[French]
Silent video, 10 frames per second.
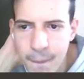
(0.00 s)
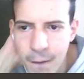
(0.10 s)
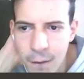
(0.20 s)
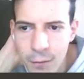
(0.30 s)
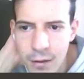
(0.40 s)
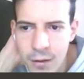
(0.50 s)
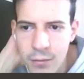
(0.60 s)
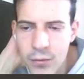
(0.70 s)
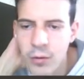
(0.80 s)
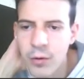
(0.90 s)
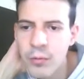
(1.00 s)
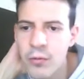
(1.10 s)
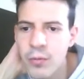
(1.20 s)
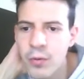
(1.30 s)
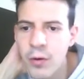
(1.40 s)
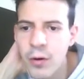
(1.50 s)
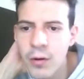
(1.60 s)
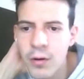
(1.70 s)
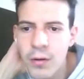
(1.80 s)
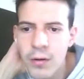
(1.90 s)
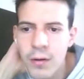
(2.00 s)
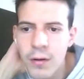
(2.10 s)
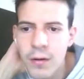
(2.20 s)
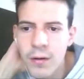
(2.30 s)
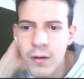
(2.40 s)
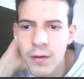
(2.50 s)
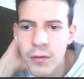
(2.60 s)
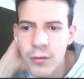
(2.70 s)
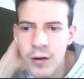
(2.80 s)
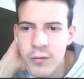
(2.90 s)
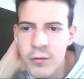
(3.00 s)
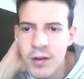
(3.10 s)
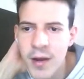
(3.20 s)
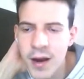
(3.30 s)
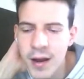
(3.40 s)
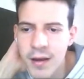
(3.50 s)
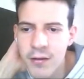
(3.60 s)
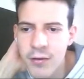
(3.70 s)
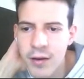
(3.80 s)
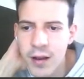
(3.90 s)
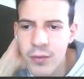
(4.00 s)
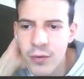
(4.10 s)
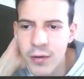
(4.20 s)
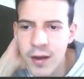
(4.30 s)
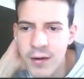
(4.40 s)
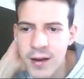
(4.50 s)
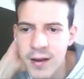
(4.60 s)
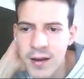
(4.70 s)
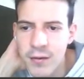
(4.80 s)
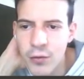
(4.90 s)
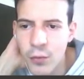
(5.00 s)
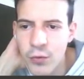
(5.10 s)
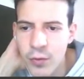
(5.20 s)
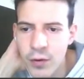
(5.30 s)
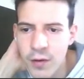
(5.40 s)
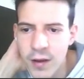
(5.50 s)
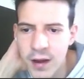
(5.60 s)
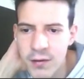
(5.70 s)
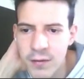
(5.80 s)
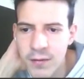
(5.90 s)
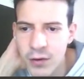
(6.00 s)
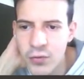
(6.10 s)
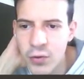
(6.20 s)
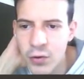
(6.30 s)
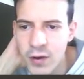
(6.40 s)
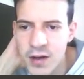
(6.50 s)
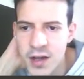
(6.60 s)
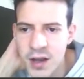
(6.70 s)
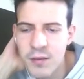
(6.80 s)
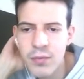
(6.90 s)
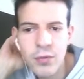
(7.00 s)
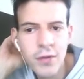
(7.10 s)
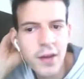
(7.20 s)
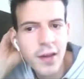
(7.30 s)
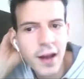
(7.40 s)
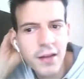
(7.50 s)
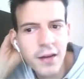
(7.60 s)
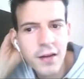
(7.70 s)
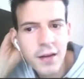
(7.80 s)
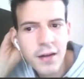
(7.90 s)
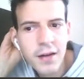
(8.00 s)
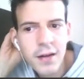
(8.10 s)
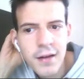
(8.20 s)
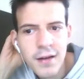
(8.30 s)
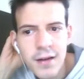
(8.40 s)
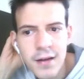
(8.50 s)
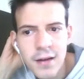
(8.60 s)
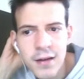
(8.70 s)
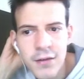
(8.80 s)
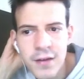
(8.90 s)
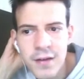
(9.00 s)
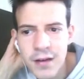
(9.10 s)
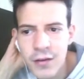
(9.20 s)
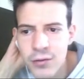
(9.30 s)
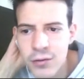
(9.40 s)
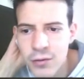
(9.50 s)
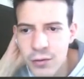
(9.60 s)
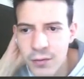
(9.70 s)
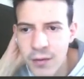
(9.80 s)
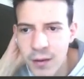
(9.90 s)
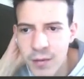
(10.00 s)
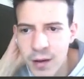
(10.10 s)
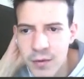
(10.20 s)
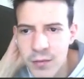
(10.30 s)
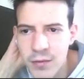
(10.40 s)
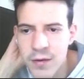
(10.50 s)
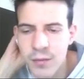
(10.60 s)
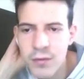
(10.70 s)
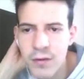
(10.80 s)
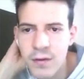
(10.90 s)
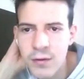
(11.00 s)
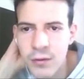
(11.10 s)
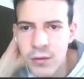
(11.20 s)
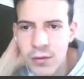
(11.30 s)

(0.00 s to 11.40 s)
Ok, puis on prend, on prend. Donc là, je me libère la case E4 pour le cavalier. Et sur pion prend D4, je vais faire tour 1 échec et pion C4. Et je vais essayer de, fermer un petit peu cette position.